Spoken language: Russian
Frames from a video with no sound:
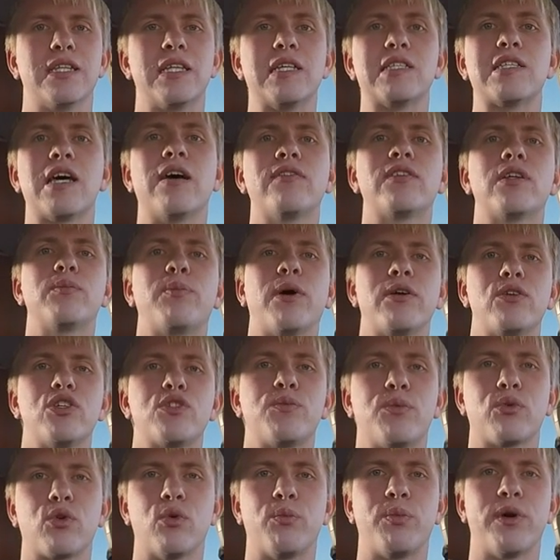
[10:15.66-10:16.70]
Ты завтра
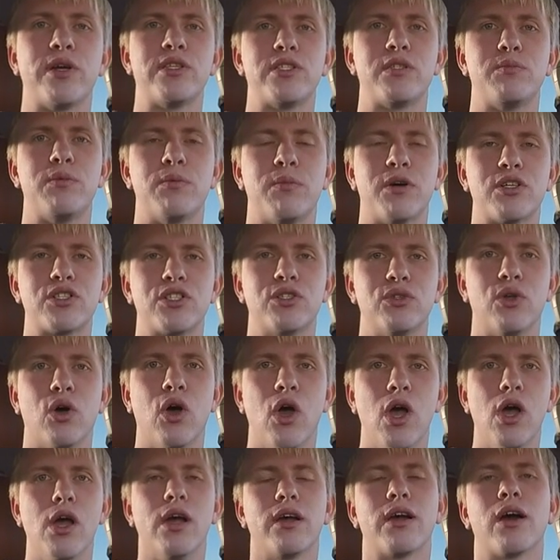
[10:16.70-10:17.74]
пойдешь покупать себе машину.
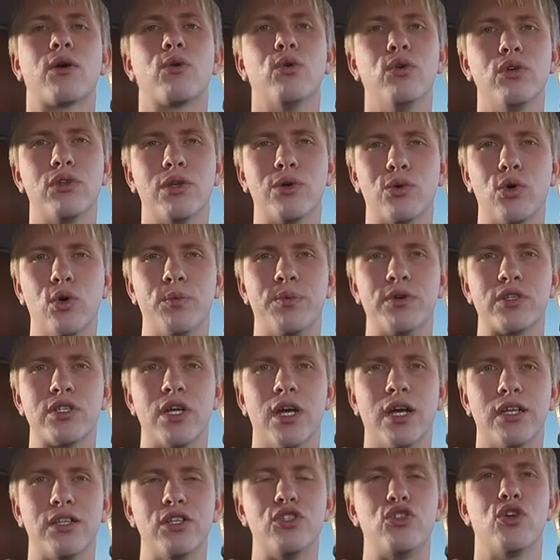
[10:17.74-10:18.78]
Какую ты купишь?
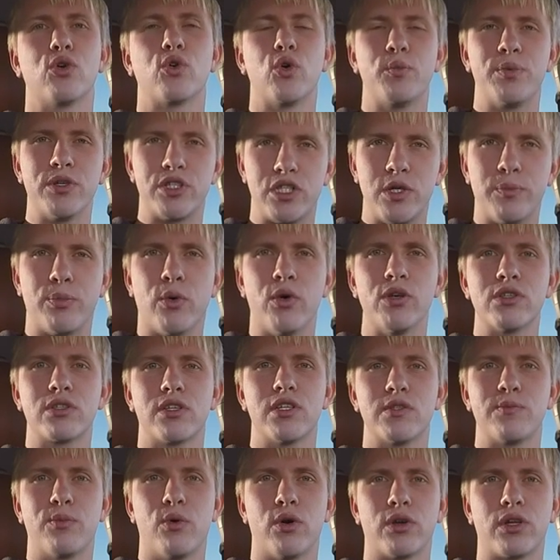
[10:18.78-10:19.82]
Ты что, купишь
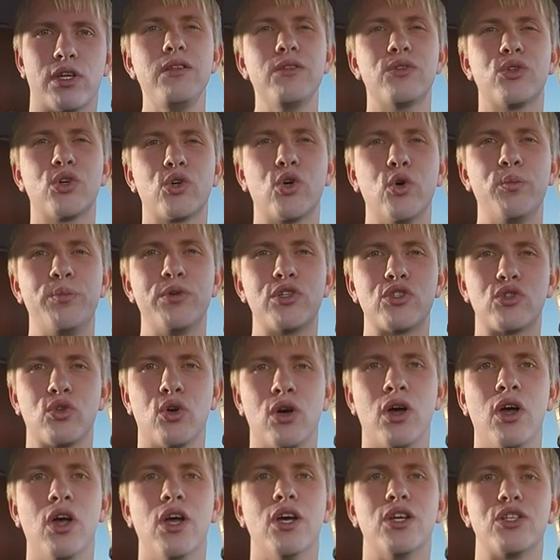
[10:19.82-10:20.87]
японской сборки? Ты купишь
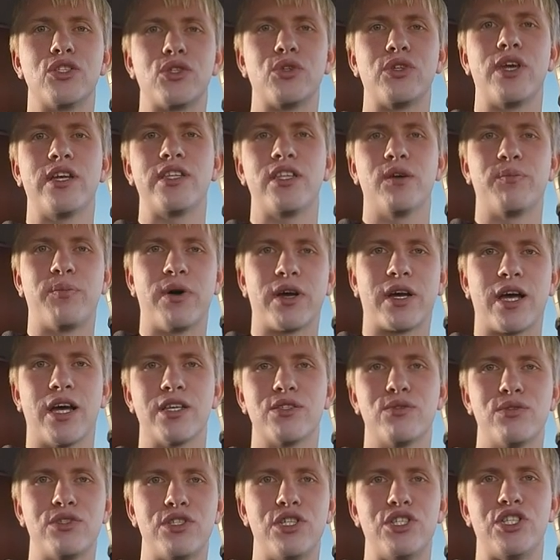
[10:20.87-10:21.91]
то, что я тебе
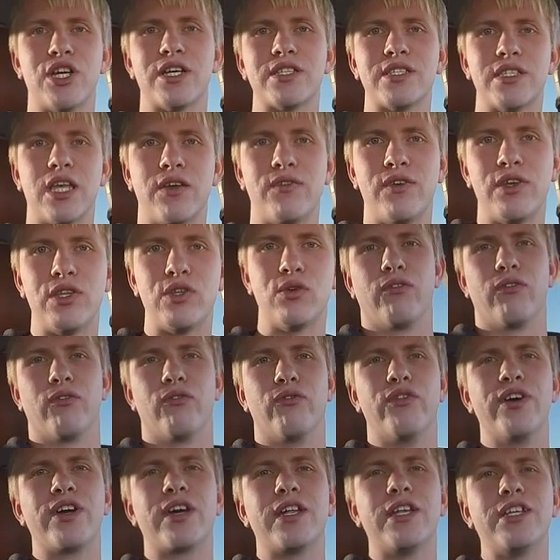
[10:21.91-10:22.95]
показываю сейчас на видео.
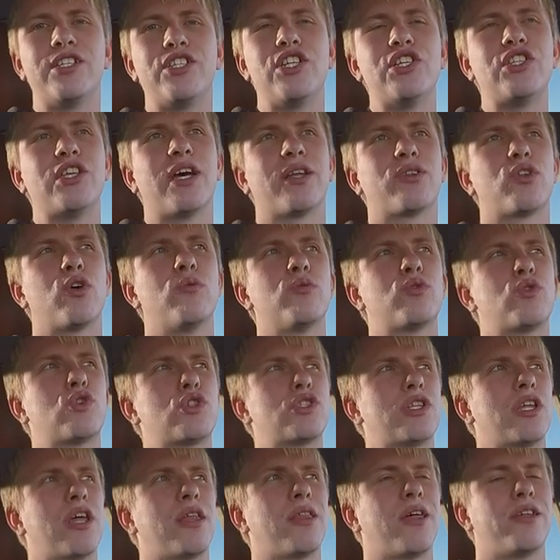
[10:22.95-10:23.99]
Вы кричите о том,
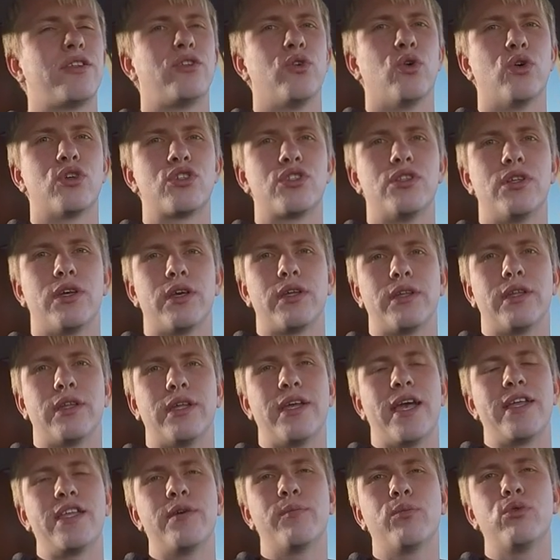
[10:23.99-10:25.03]
то, что она надежная. Да
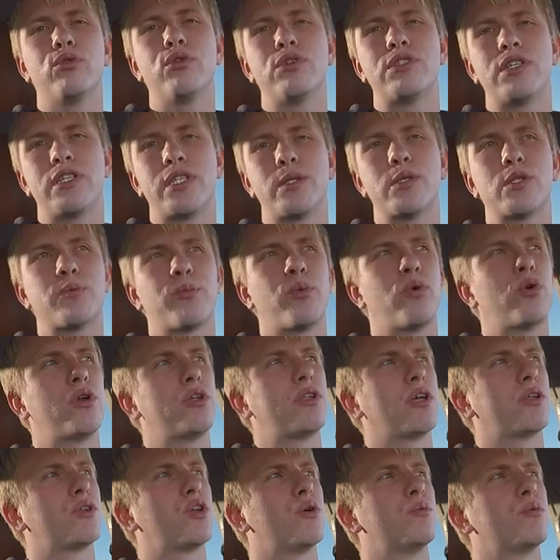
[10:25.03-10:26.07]
я не буду с этим
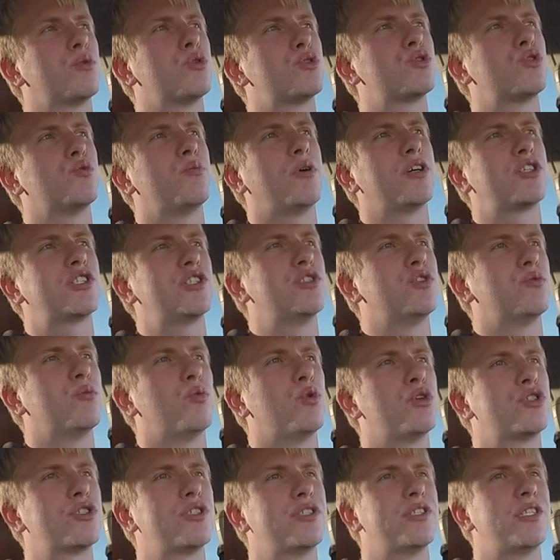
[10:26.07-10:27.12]
спорить о том, то, что машину
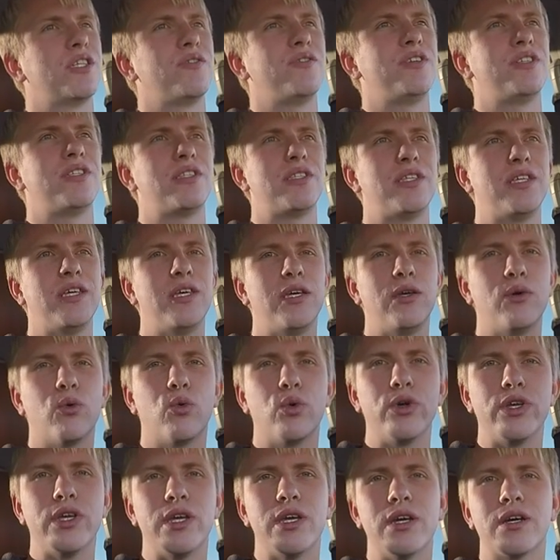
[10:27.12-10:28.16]
можно завести,
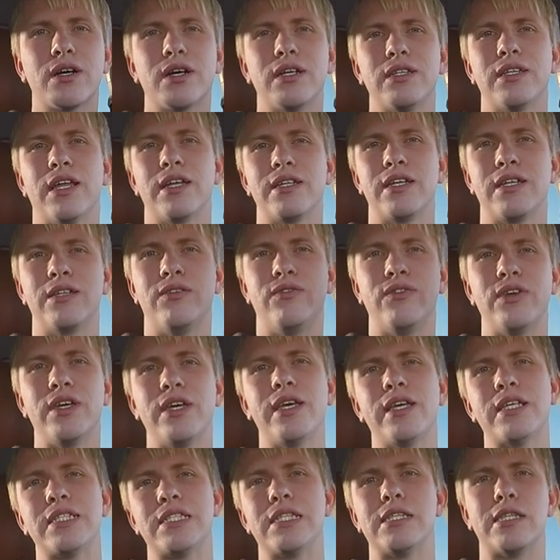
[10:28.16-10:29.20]
уехать на ней
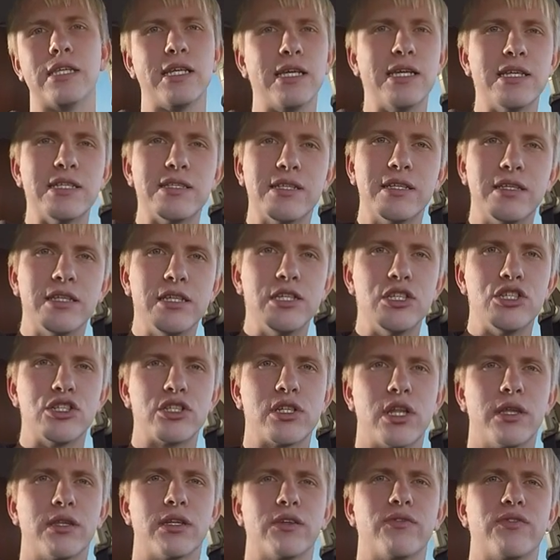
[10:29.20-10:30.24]
200-300 тысяч
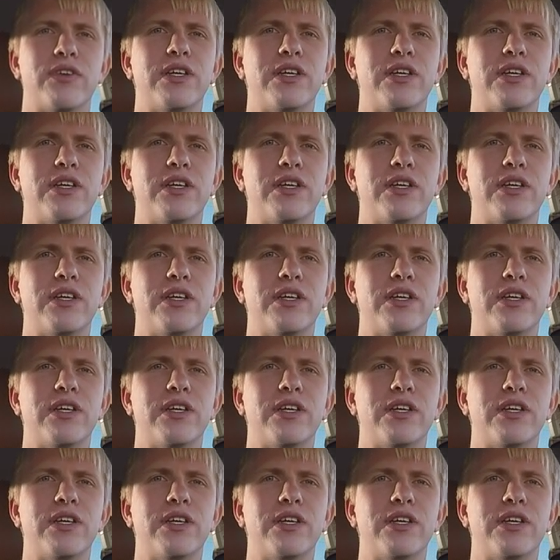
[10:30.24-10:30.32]
километров